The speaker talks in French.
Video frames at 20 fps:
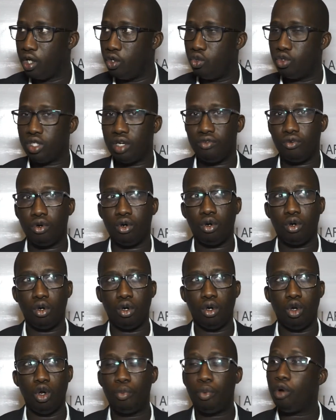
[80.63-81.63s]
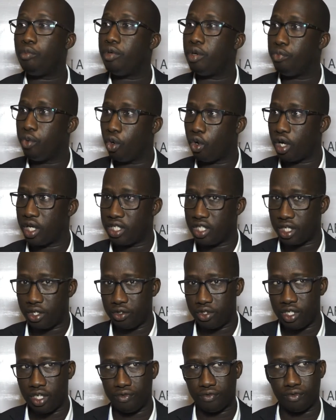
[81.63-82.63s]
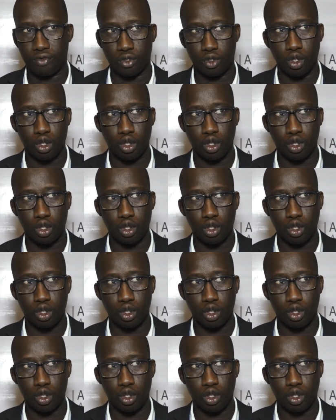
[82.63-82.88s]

nous avons le premier bureau exécutif